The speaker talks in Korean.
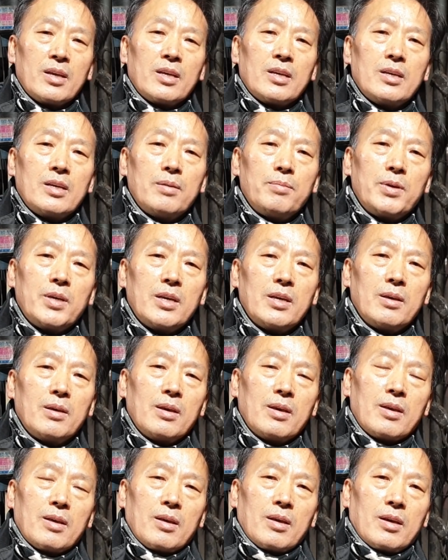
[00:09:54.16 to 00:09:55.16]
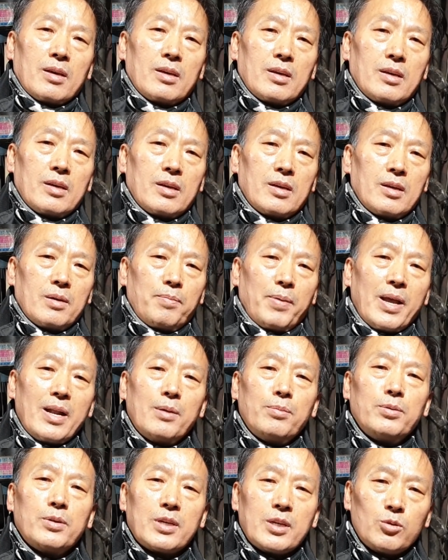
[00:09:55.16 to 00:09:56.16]
이미 에,
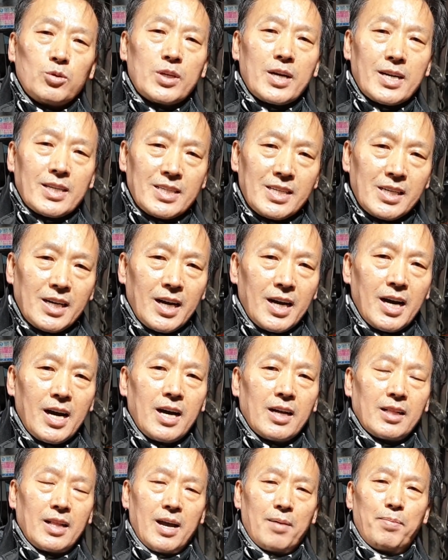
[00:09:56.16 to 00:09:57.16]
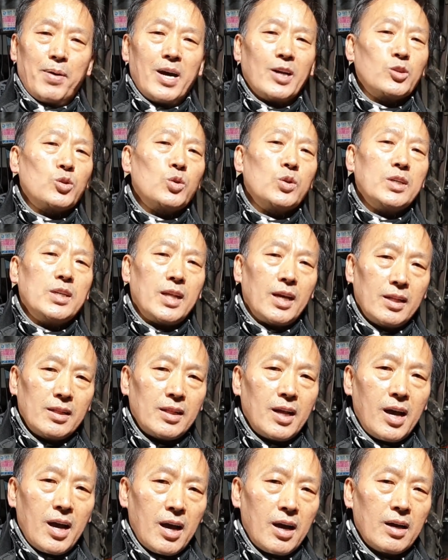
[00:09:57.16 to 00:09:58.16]
밸브 기구 장치가 다 파손이 돼
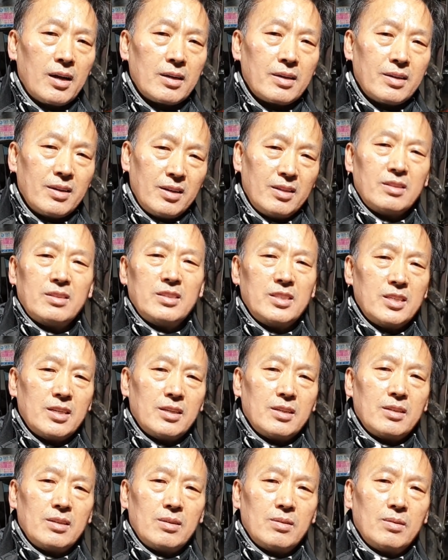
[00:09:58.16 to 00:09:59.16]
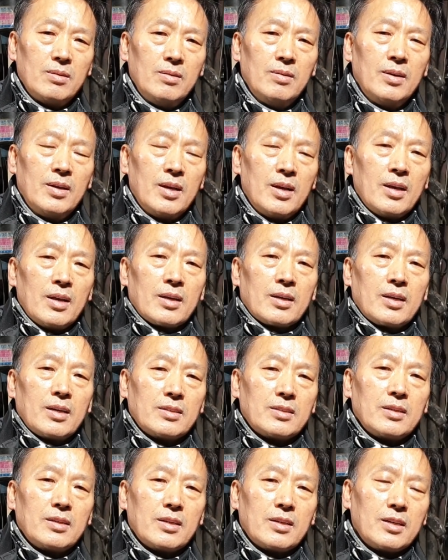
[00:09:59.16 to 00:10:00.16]
있다 그런 뜻이거든요.
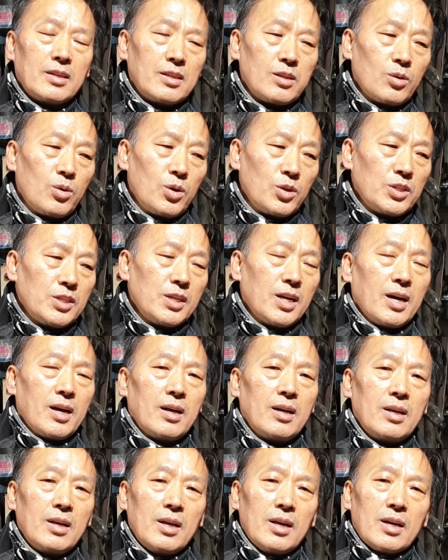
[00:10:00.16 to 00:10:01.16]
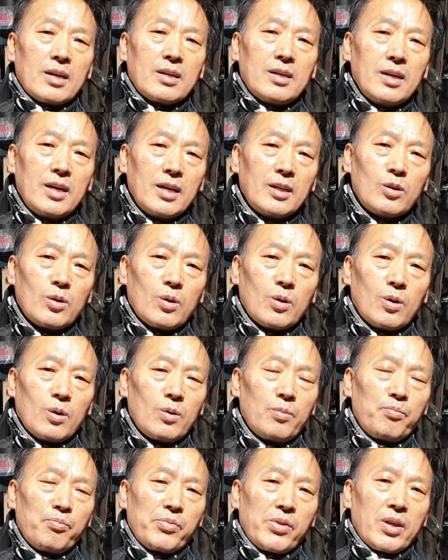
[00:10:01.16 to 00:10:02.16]
그래서 이것을 혹시나
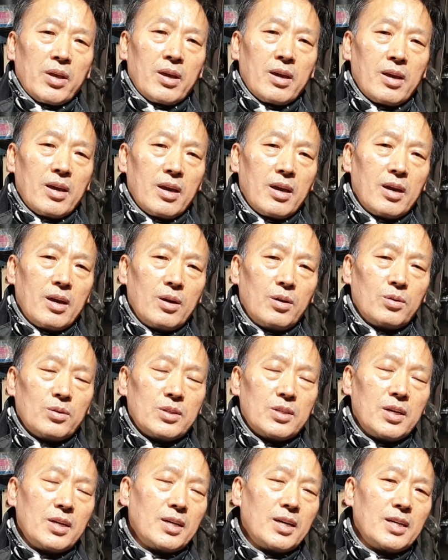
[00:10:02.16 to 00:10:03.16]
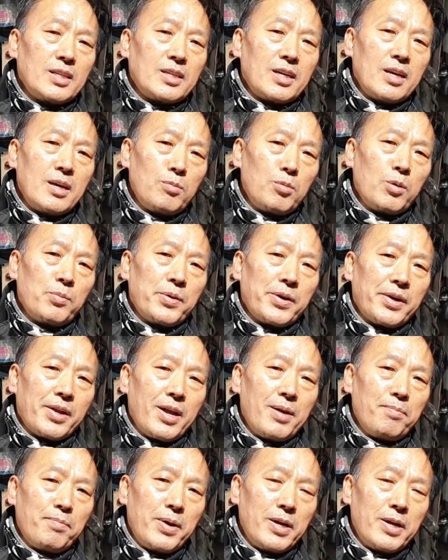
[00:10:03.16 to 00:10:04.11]
그래도 에, 저희가 이제 해보면 한